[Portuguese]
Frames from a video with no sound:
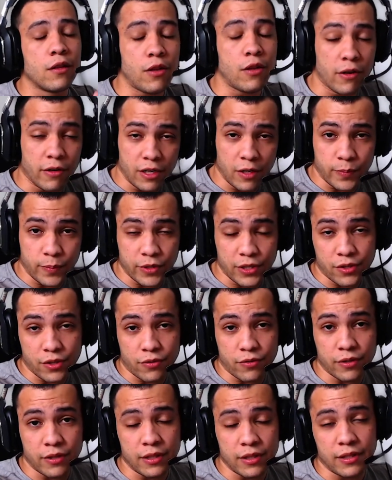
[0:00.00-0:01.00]
Logo depois
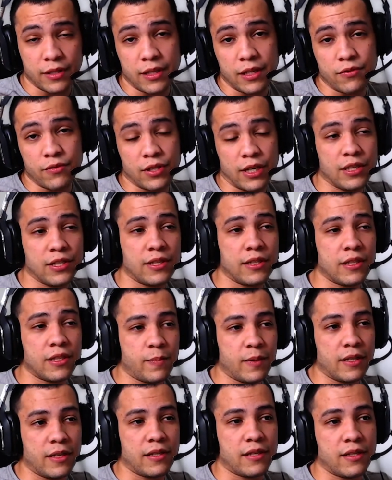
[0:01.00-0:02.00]
disso acontecer, os radiantes
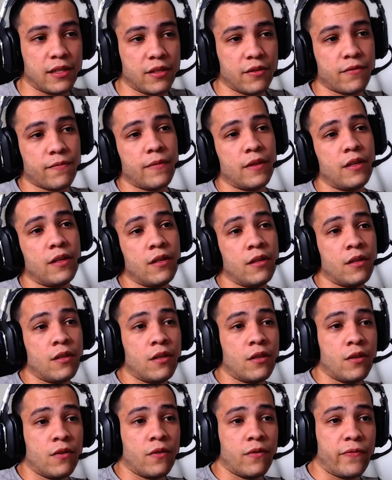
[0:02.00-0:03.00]
apareceram.
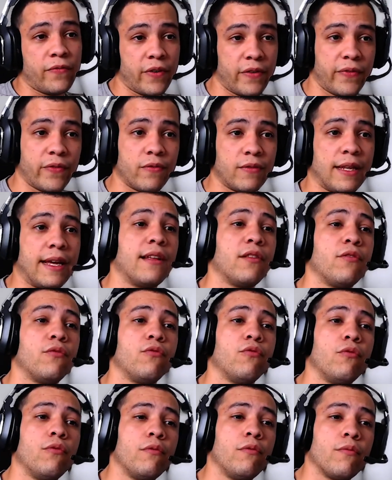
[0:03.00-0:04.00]
Foi fundado
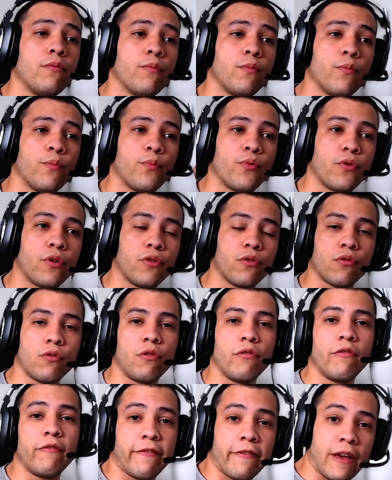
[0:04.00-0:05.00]
o
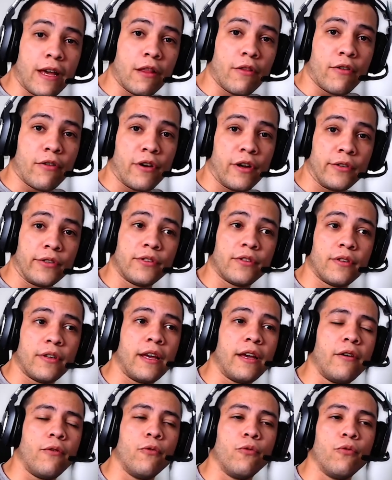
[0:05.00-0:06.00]
Protocolo Valorant,
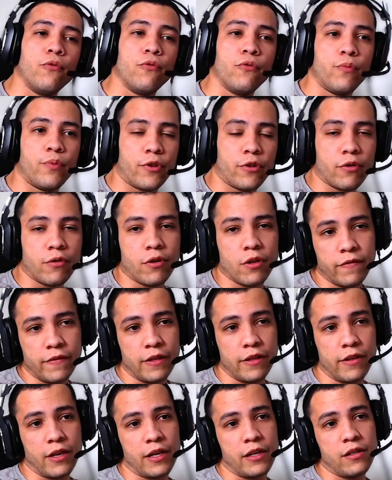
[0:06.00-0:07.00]
né? O Protocolo
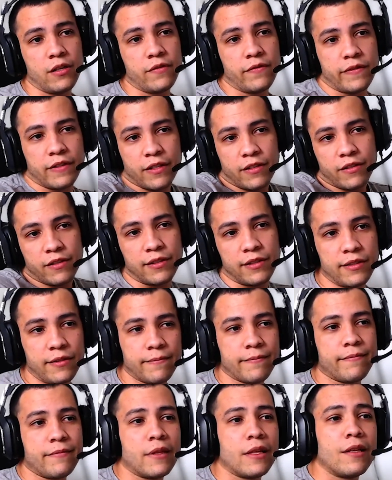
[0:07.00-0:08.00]
Valorant, falando assim,
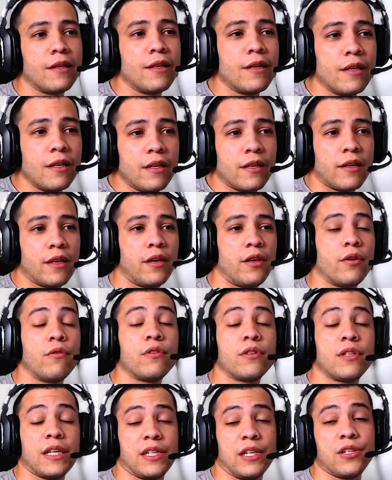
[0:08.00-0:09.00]
que
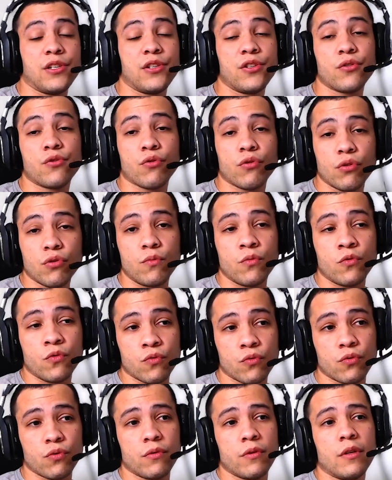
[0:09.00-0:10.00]
reúne os agentes de todo
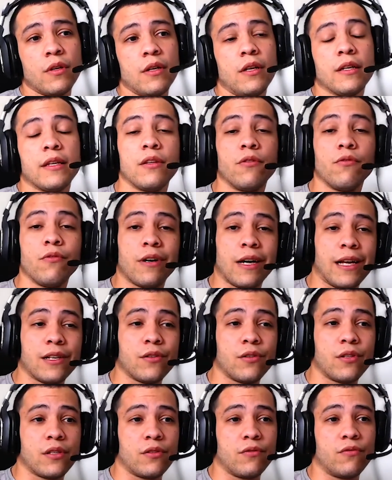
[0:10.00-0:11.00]
mundo, que no
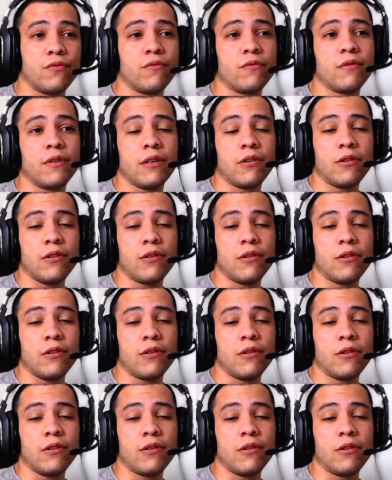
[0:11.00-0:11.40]
caso são